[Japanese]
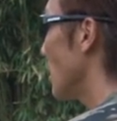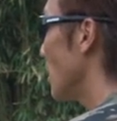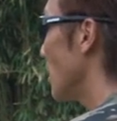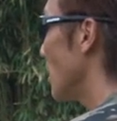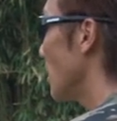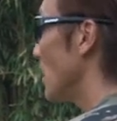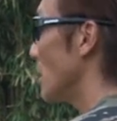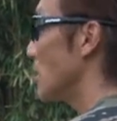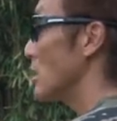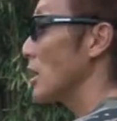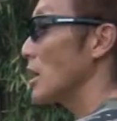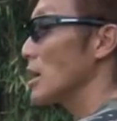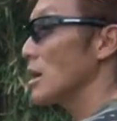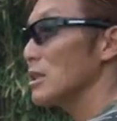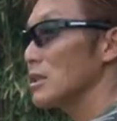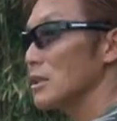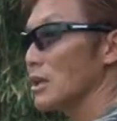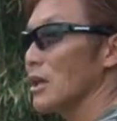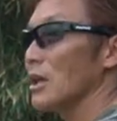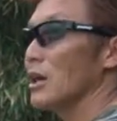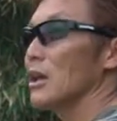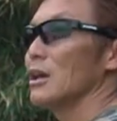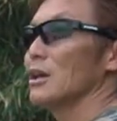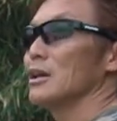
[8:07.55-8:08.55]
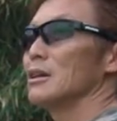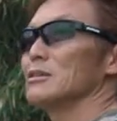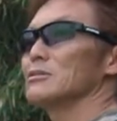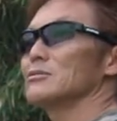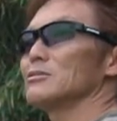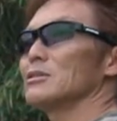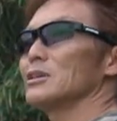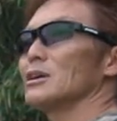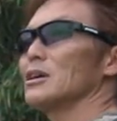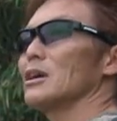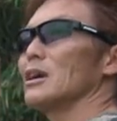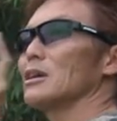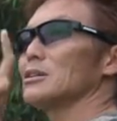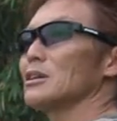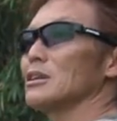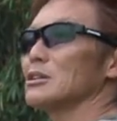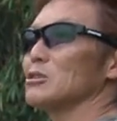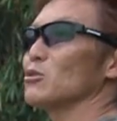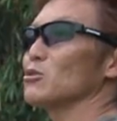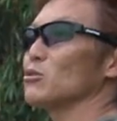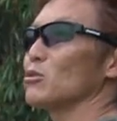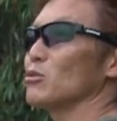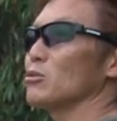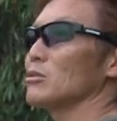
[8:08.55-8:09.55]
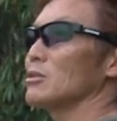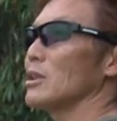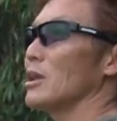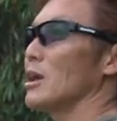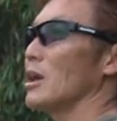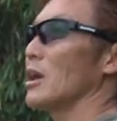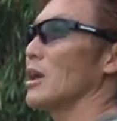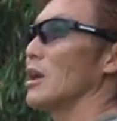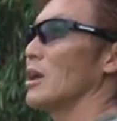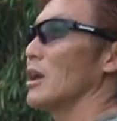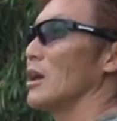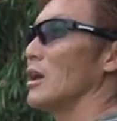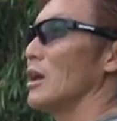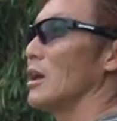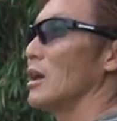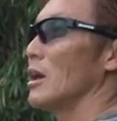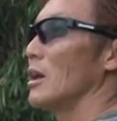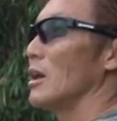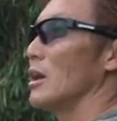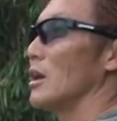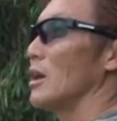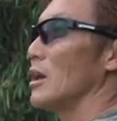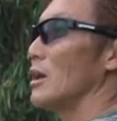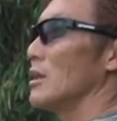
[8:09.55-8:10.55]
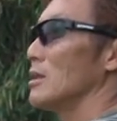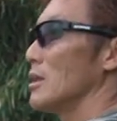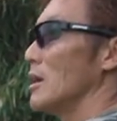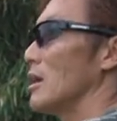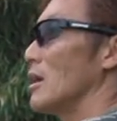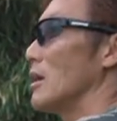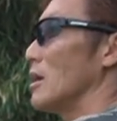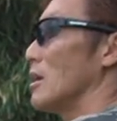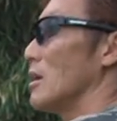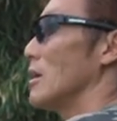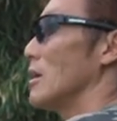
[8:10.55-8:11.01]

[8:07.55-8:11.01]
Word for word: えー、投げてそれから当たりを取ってね